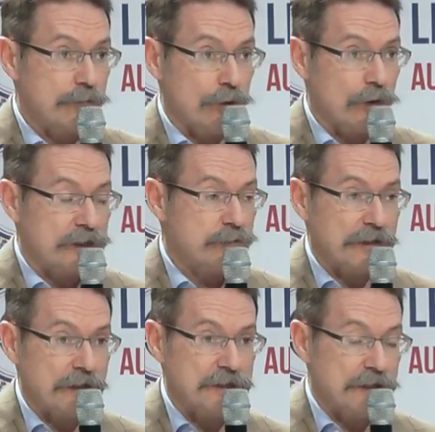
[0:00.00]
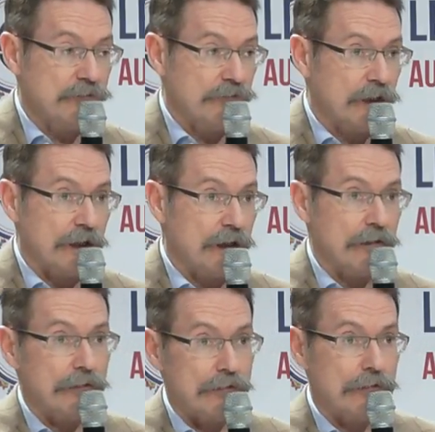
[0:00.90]
peu dans l'expectative et
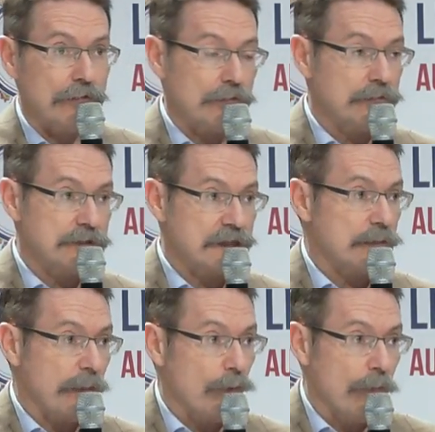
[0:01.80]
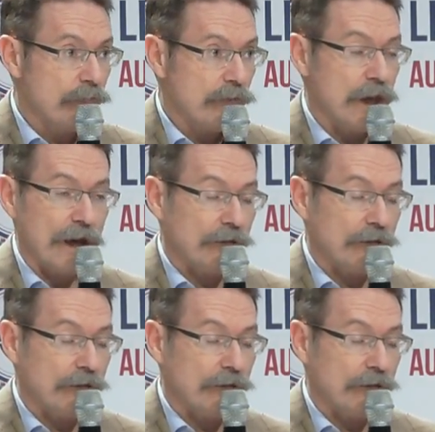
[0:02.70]
euh, ça c'est et attendent. Et